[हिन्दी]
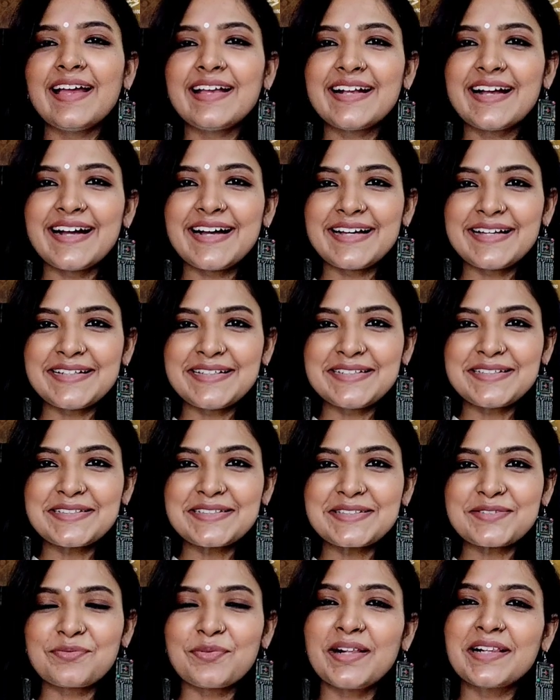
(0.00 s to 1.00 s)
Hi guys,
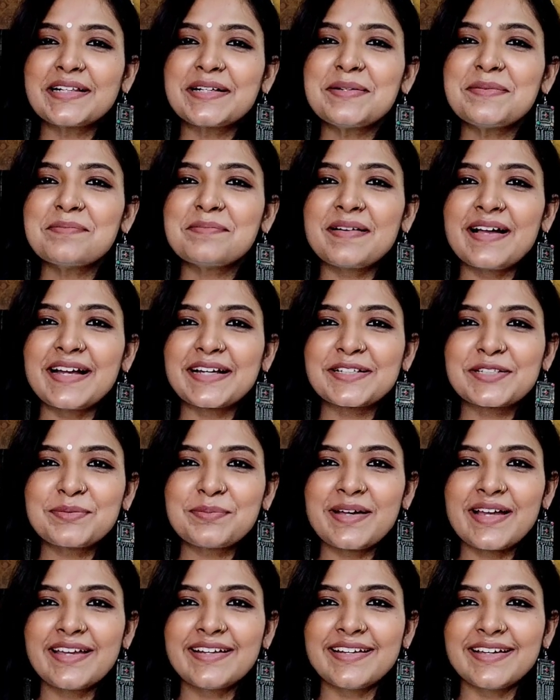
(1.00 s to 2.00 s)
welcome back
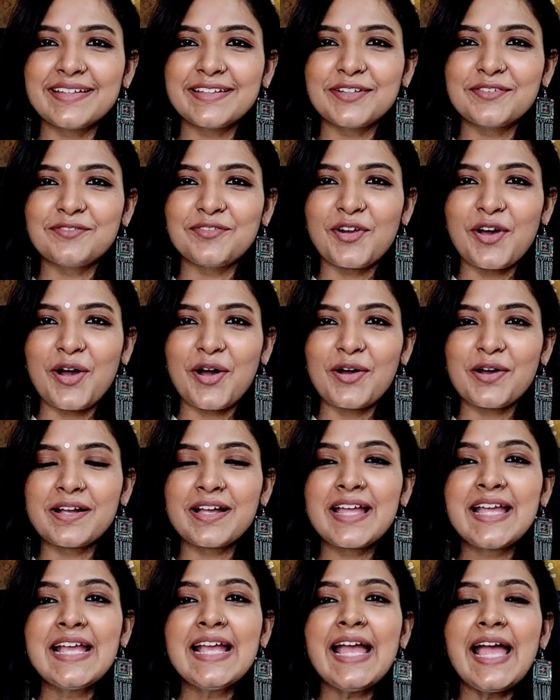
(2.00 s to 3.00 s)
to my another
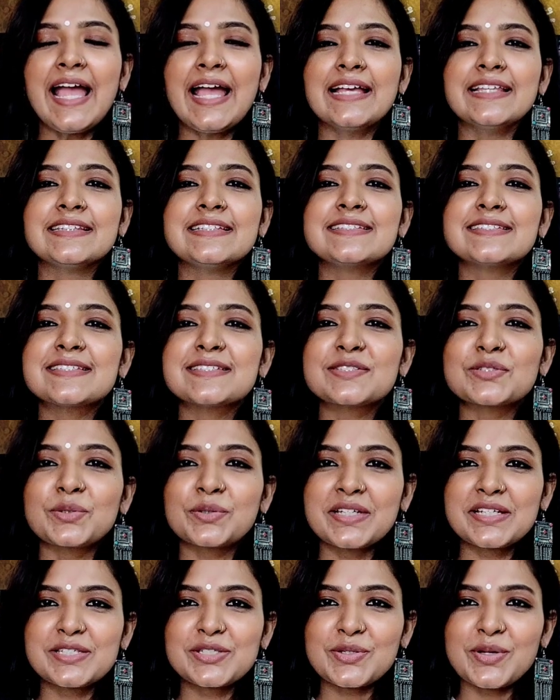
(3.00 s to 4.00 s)
vlog and this is
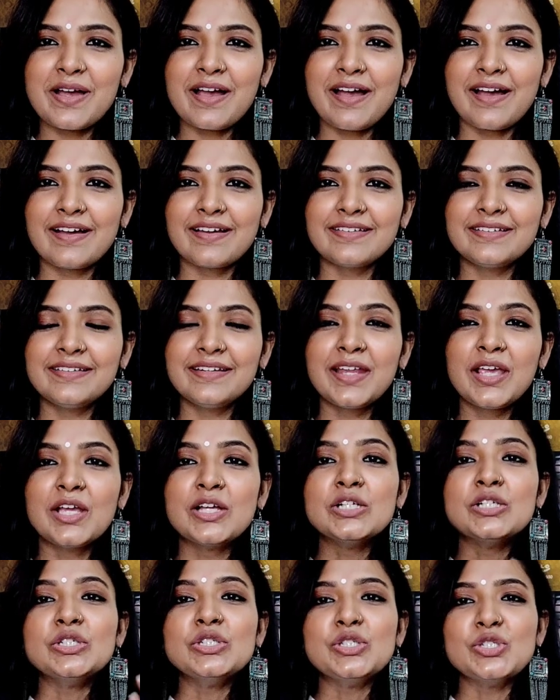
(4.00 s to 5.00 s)
Sonia Chauhan.
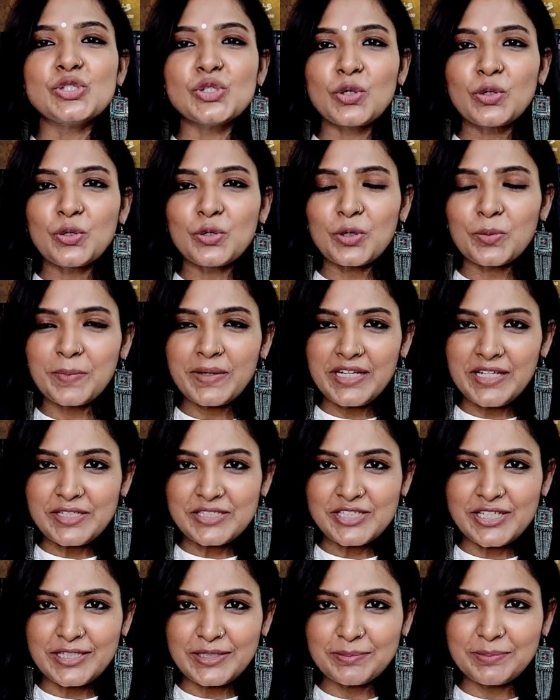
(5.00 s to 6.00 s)
जो लोग
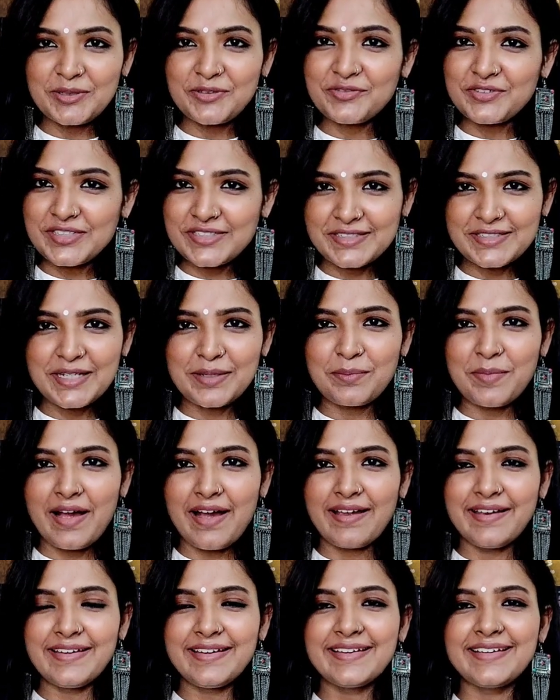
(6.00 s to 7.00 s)
मेरे चैनल पर फर्स्ट टाइम
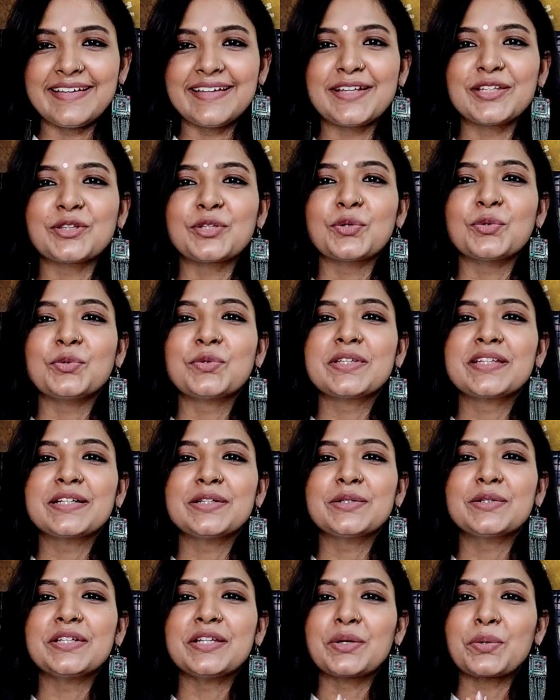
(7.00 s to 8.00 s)
आए हैं तो
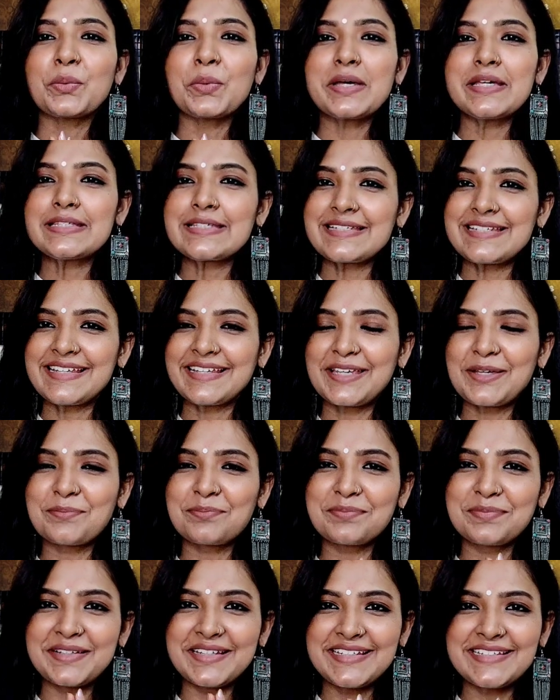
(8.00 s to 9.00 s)
उनको रिक्वेस्ट है कि
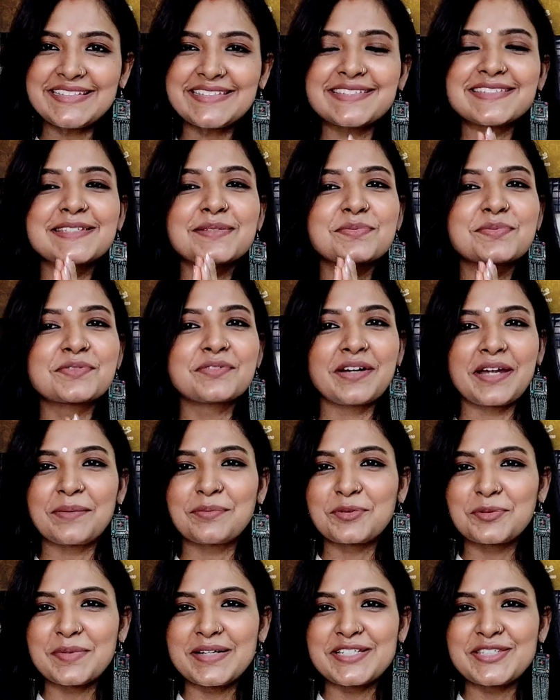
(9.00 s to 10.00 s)
प्लीज़
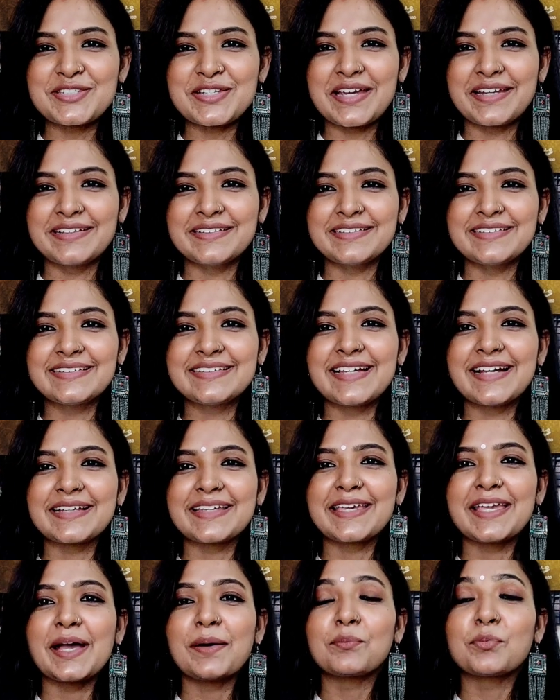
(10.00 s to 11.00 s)
सब्सक्राइब टू माय चैनल
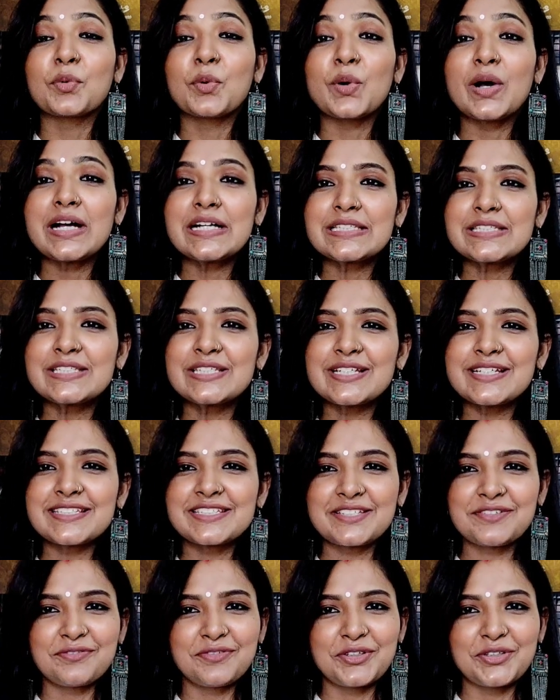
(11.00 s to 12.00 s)
ताकि आपको अच्छी
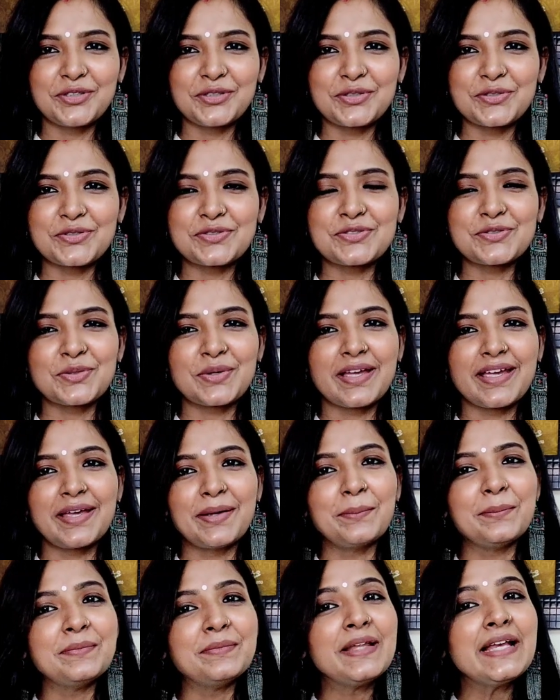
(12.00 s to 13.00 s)
अच्छी वीडियोस जो
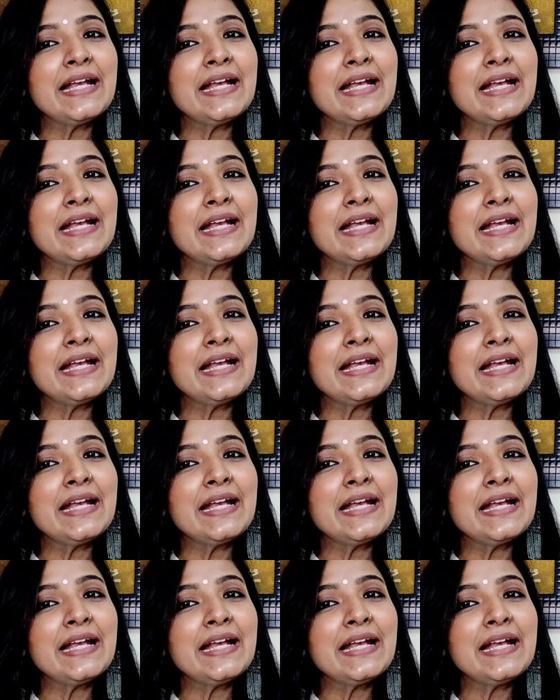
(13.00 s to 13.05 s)
हैं